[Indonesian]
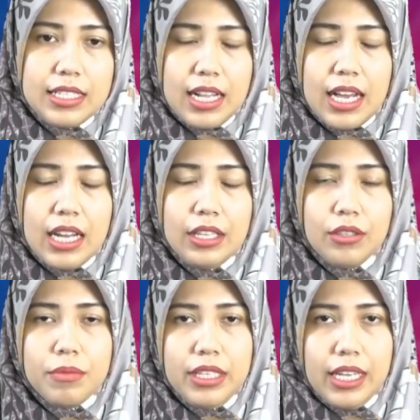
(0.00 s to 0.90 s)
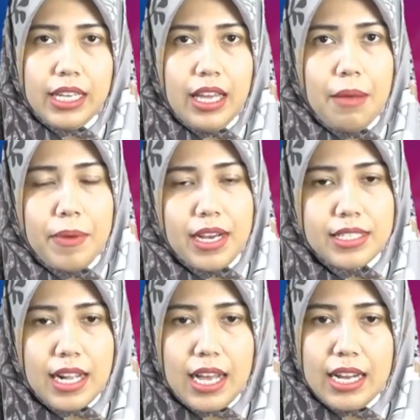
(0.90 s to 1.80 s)
Kecelakaan itu banyak ya, apa
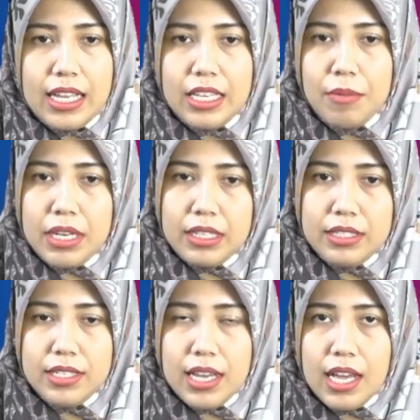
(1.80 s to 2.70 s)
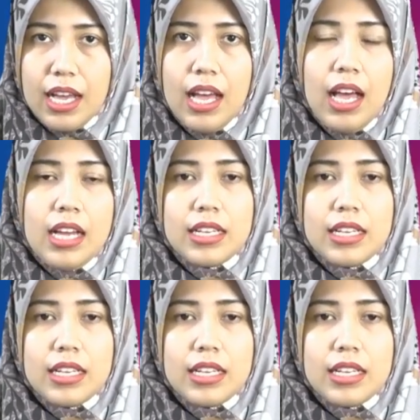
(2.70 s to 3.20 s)
kecelakaan akibat kerja,